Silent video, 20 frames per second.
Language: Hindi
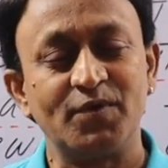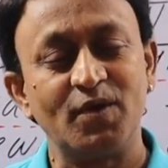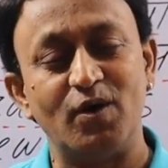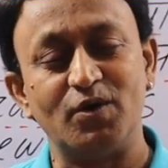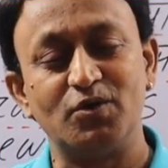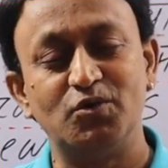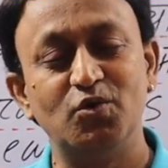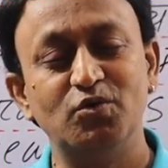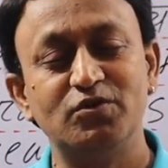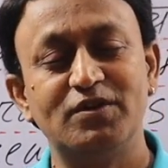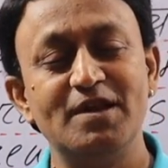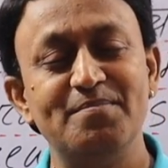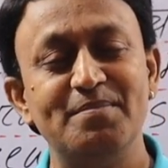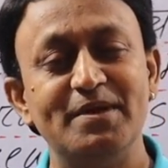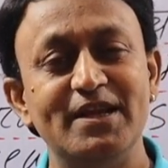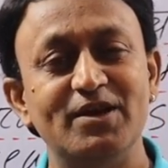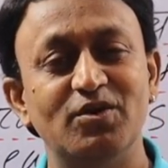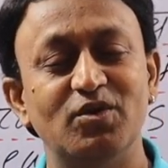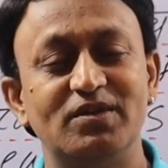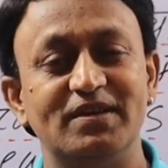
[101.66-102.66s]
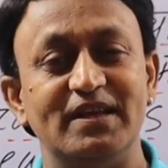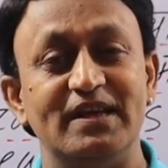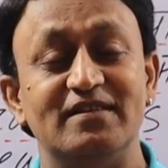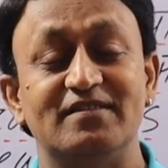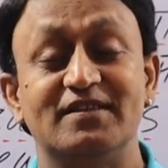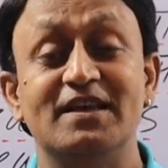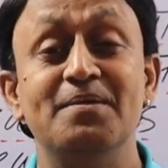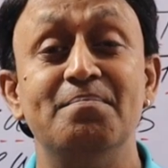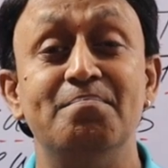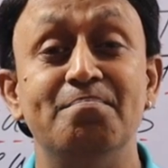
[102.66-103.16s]
और दूसरी मीनिंग होती है
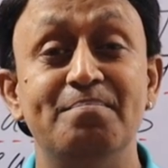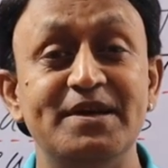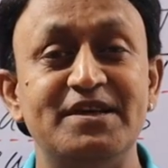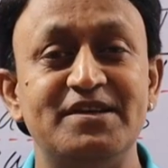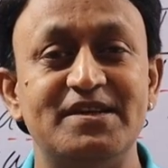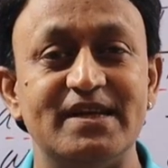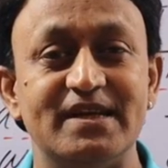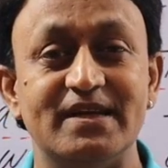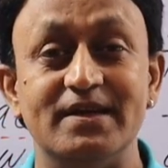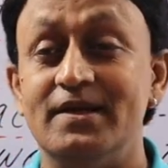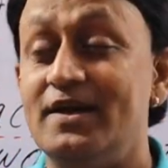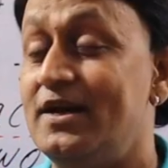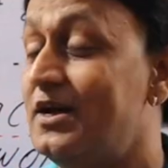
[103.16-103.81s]
इसकी मिट्टी